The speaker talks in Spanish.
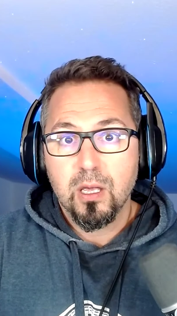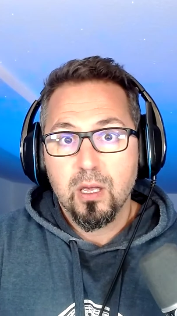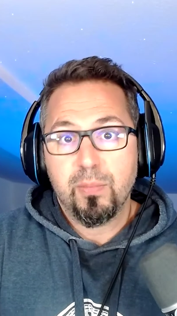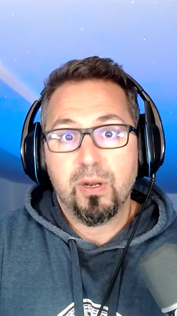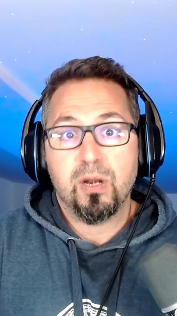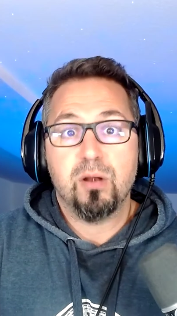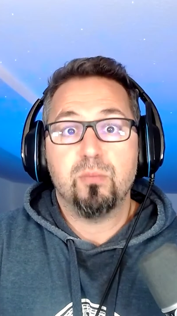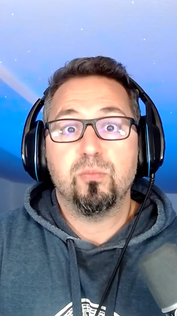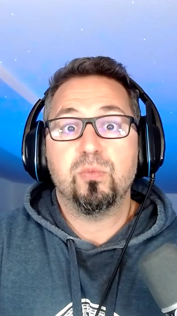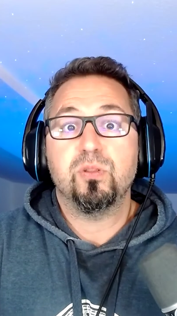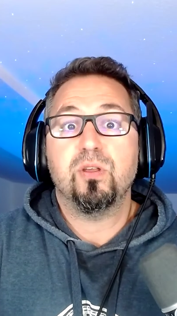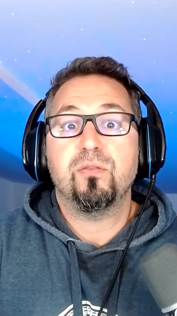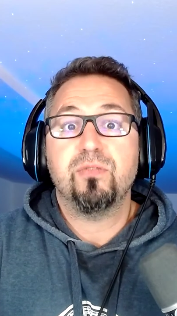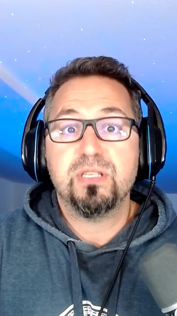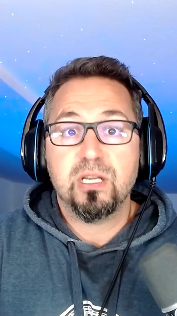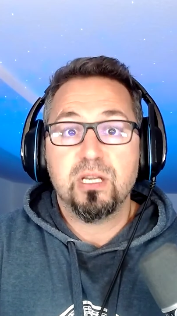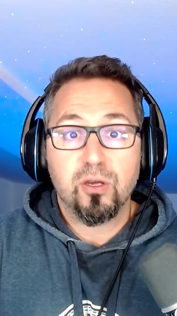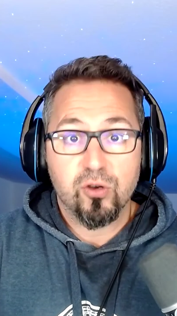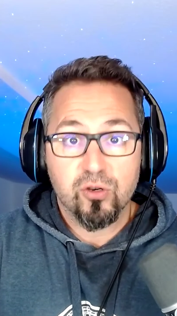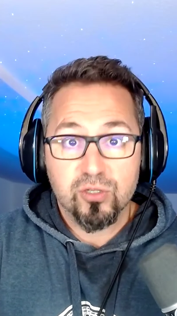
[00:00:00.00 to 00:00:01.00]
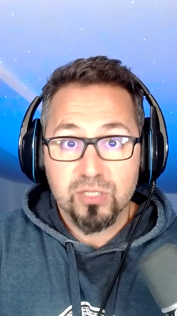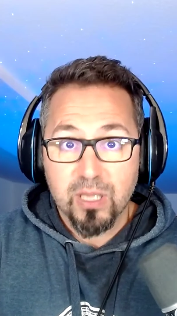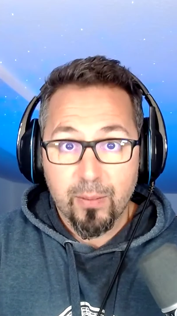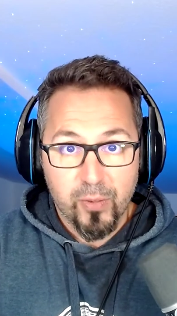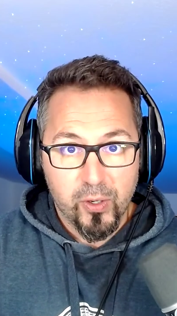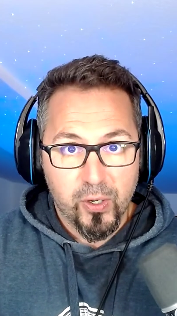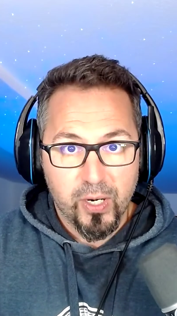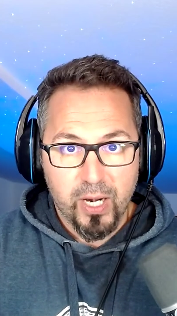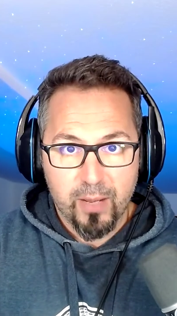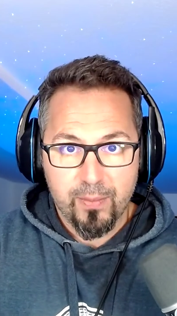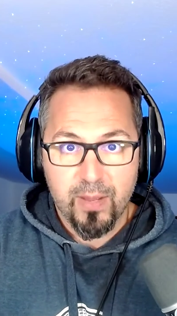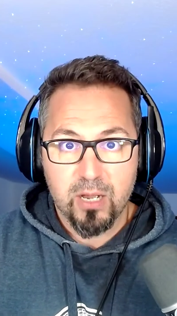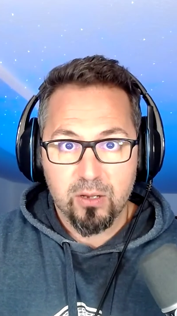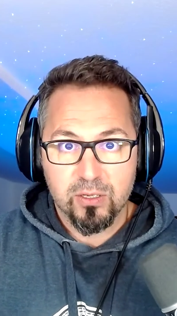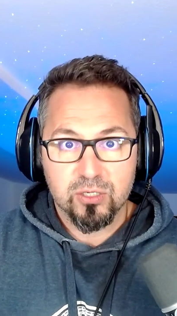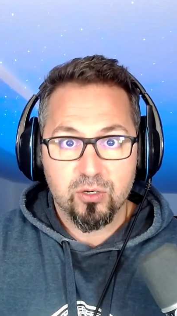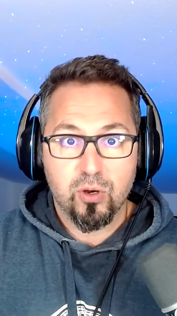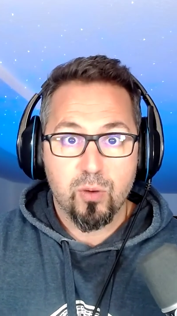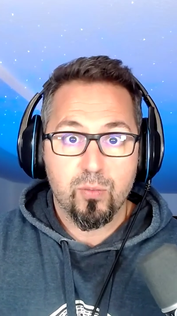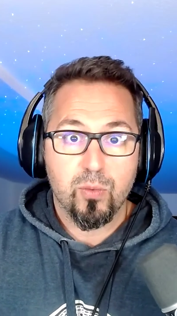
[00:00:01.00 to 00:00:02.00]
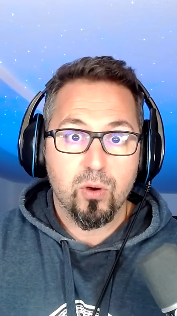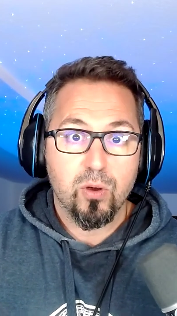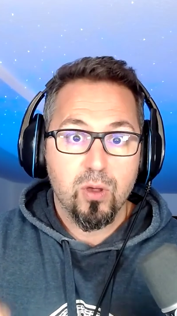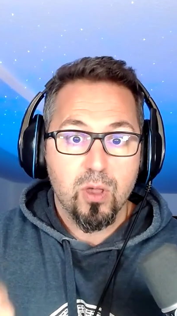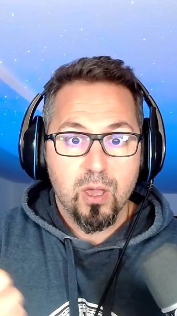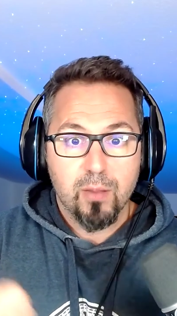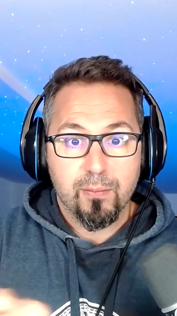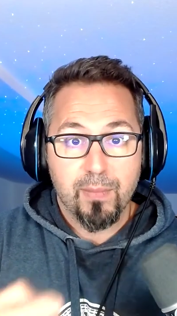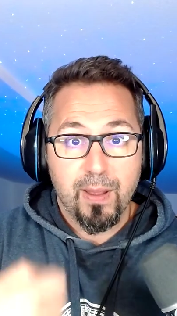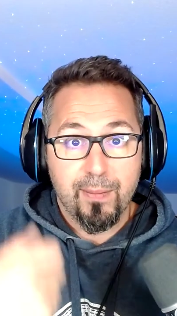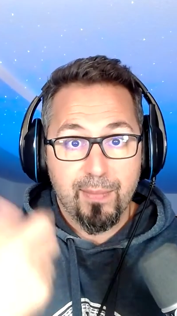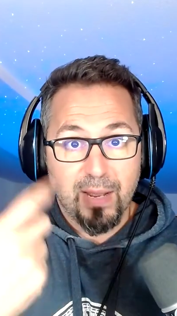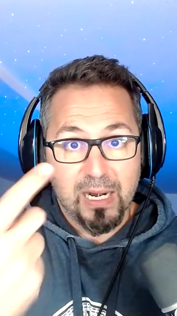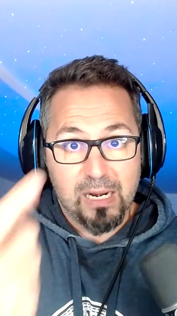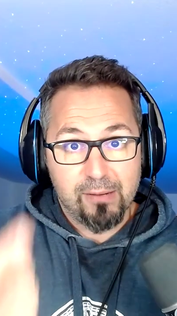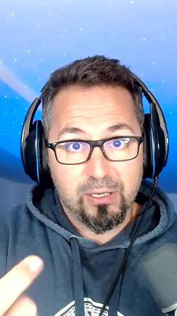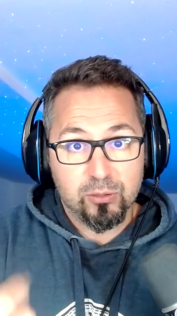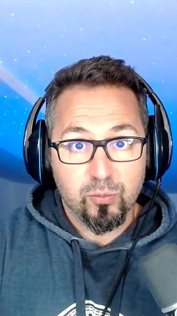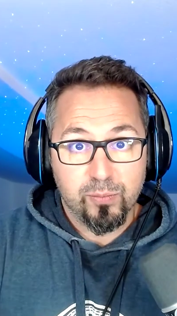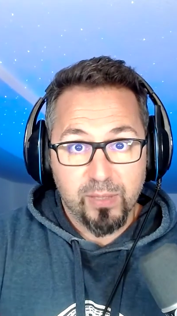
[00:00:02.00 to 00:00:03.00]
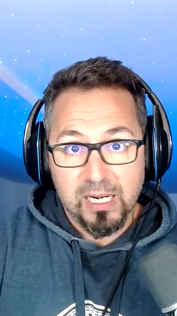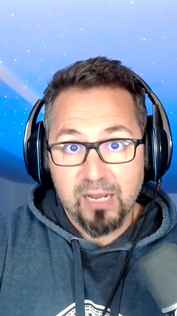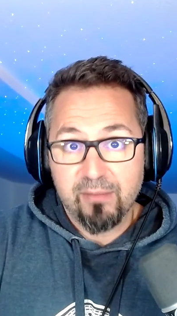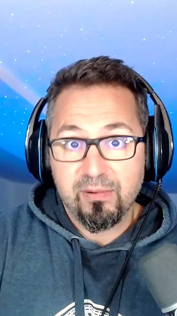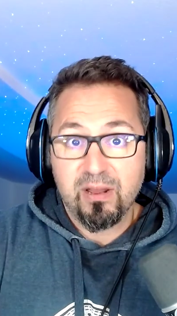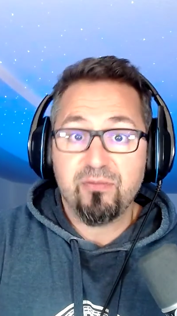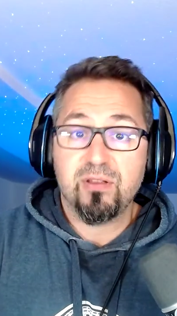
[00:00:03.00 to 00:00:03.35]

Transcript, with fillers: pero en el mundo físico no está programado, es como mi palabra, tu palabra,